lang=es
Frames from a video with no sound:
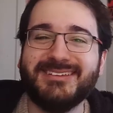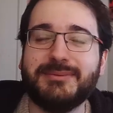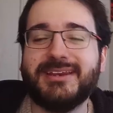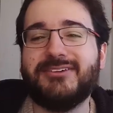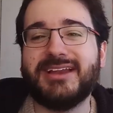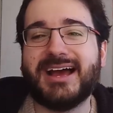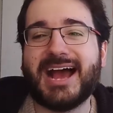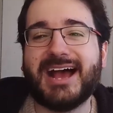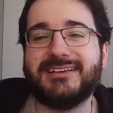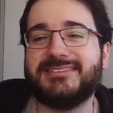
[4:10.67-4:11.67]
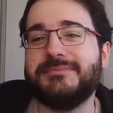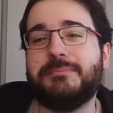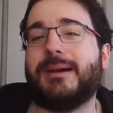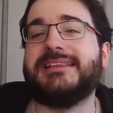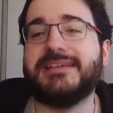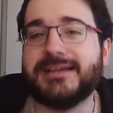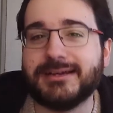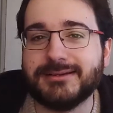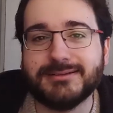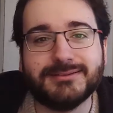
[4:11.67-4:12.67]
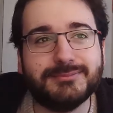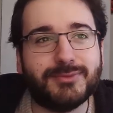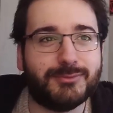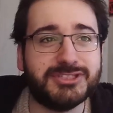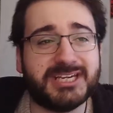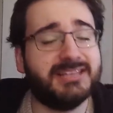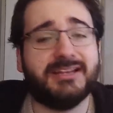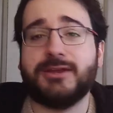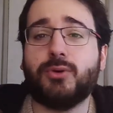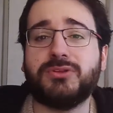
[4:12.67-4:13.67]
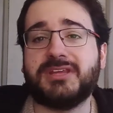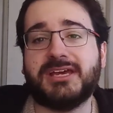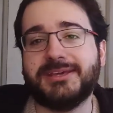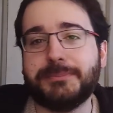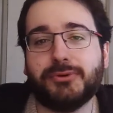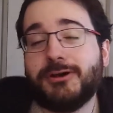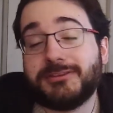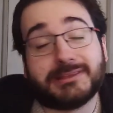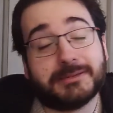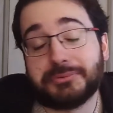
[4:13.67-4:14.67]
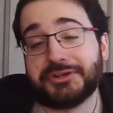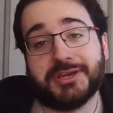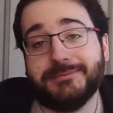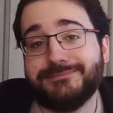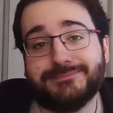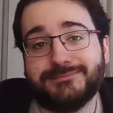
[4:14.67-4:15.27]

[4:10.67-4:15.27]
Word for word: es una película simpática. Y a mucha gente le gusta y ahí puedo entender por qué.